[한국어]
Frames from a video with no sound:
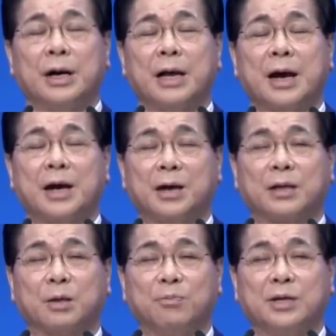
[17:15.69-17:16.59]
내가 이
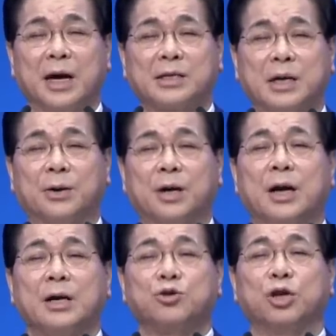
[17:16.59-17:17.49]
같은 문제가 있사오니
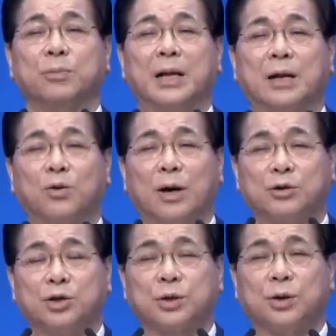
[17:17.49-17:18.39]
주님 날
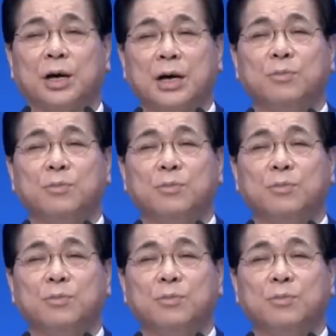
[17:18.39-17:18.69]
도와주시고